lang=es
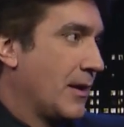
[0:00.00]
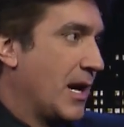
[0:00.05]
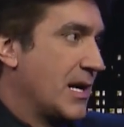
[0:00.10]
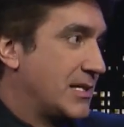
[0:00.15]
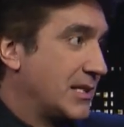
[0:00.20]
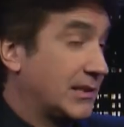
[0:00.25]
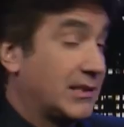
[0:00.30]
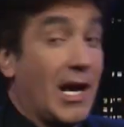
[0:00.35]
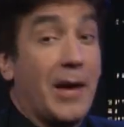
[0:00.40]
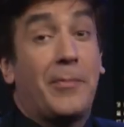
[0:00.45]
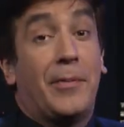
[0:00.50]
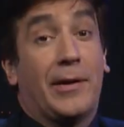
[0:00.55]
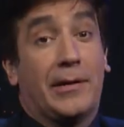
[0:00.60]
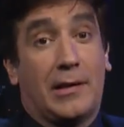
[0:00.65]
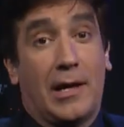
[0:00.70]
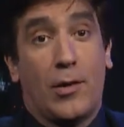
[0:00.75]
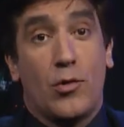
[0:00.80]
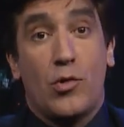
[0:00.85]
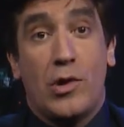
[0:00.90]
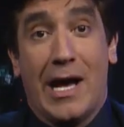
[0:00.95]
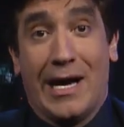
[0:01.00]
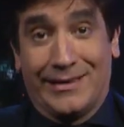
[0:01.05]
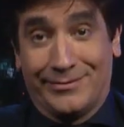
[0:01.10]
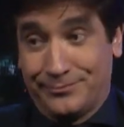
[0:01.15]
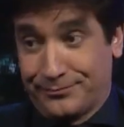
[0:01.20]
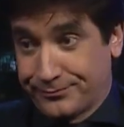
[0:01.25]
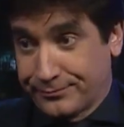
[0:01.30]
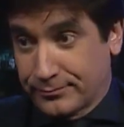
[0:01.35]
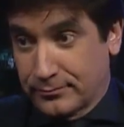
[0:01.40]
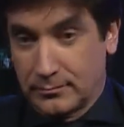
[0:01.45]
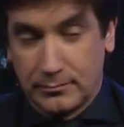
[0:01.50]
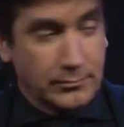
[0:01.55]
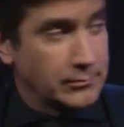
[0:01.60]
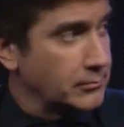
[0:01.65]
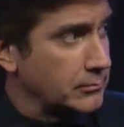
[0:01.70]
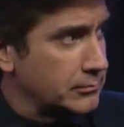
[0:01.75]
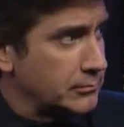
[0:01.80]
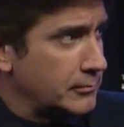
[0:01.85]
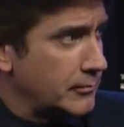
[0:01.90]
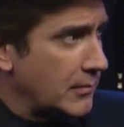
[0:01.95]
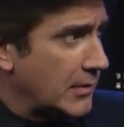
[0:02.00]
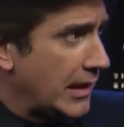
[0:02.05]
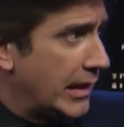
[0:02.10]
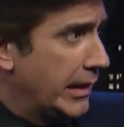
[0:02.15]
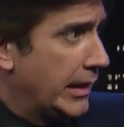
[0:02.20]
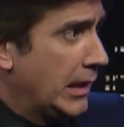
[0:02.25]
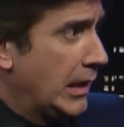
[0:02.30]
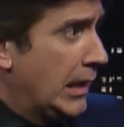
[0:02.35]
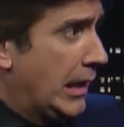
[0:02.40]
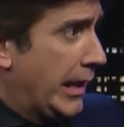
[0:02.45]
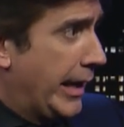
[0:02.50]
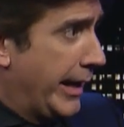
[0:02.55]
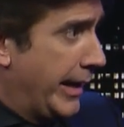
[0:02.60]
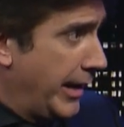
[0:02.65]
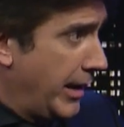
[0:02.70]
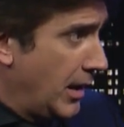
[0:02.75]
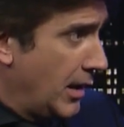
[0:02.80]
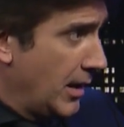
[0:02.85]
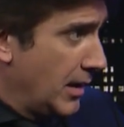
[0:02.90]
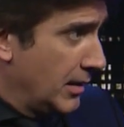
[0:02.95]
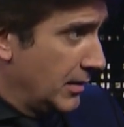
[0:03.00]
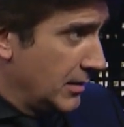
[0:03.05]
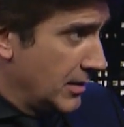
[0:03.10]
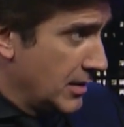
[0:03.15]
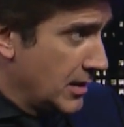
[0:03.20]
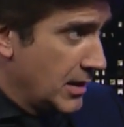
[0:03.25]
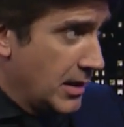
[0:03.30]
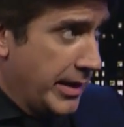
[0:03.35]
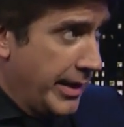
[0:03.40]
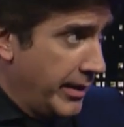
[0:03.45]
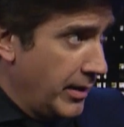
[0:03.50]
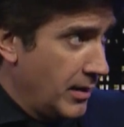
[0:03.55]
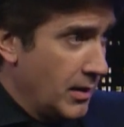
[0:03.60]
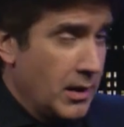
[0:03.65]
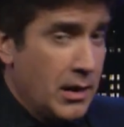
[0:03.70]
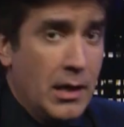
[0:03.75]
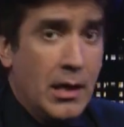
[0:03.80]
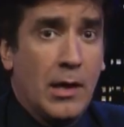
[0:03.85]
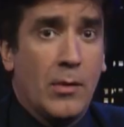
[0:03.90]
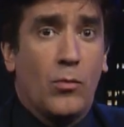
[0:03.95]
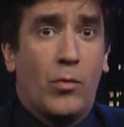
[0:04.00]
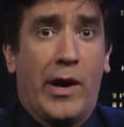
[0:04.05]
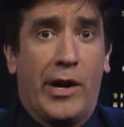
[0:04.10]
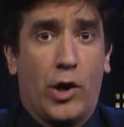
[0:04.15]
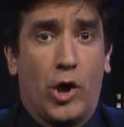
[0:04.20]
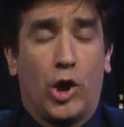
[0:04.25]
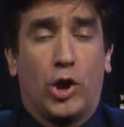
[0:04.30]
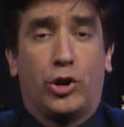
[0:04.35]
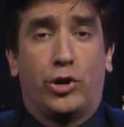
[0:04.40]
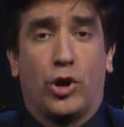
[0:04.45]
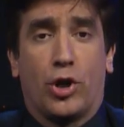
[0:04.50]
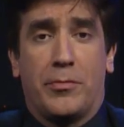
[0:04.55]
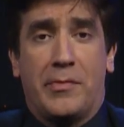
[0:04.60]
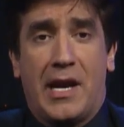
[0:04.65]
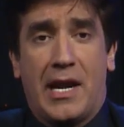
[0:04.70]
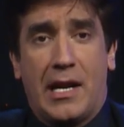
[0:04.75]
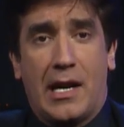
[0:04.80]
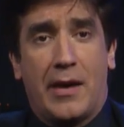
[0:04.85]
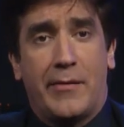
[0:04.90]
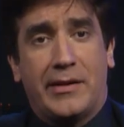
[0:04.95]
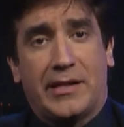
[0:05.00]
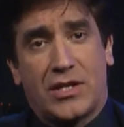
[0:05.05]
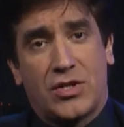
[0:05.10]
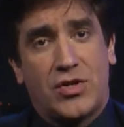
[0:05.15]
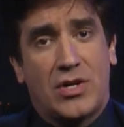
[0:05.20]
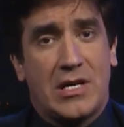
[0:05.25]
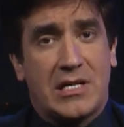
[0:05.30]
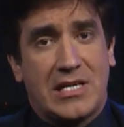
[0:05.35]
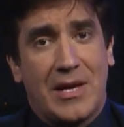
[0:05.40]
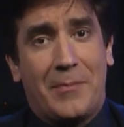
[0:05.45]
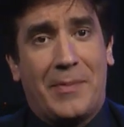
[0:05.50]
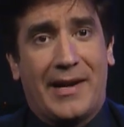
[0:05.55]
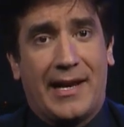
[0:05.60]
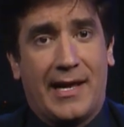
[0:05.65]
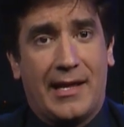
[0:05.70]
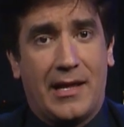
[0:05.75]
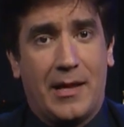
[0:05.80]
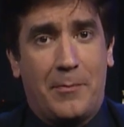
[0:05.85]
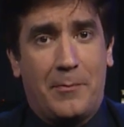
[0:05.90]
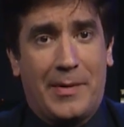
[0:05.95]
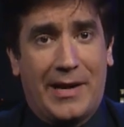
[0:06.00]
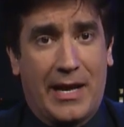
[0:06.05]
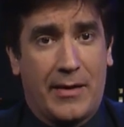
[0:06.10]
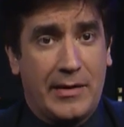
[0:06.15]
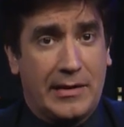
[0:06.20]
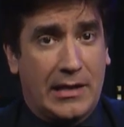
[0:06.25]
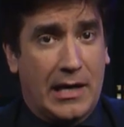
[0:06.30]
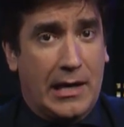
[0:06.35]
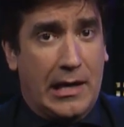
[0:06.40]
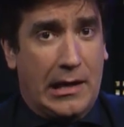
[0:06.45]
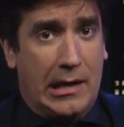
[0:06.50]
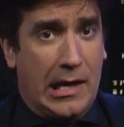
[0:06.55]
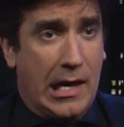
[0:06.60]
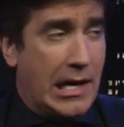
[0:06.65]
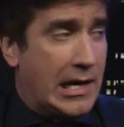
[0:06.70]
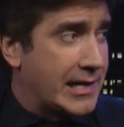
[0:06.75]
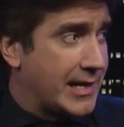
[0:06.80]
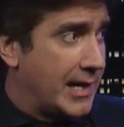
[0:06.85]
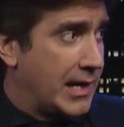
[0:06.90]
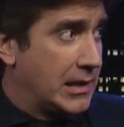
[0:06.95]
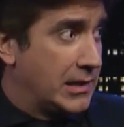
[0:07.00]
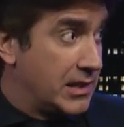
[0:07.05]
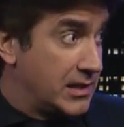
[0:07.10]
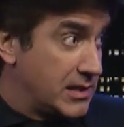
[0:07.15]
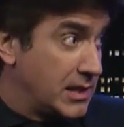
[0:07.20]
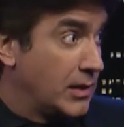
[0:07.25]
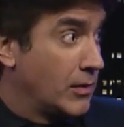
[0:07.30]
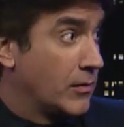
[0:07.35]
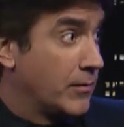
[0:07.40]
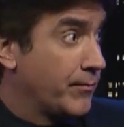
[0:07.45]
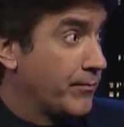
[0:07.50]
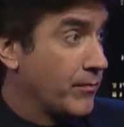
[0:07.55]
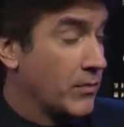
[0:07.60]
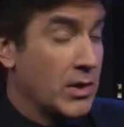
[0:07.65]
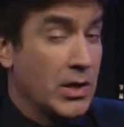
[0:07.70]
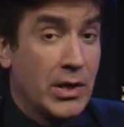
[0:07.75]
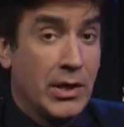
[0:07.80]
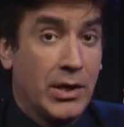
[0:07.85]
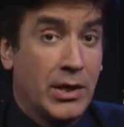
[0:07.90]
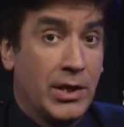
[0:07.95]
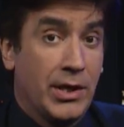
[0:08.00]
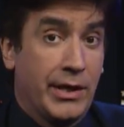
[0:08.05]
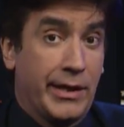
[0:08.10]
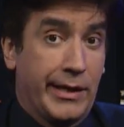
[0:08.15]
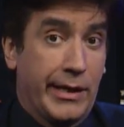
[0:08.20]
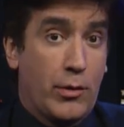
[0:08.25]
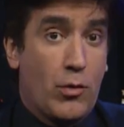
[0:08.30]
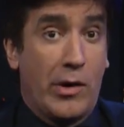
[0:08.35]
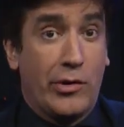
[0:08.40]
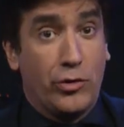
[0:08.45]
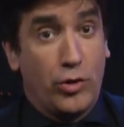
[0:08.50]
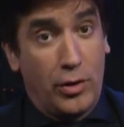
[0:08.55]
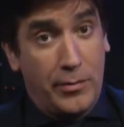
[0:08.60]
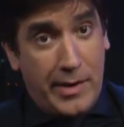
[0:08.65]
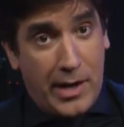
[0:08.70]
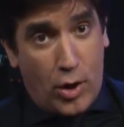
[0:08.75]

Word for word: Ese está espectacular. Para planificar con el método del ¿Eh? silbido. ¿Cómo ¿Eh? se planifica? Bueno, dormían en habitaciones separadas para evitar que les agarrara el deseo. Ah. Y cuando el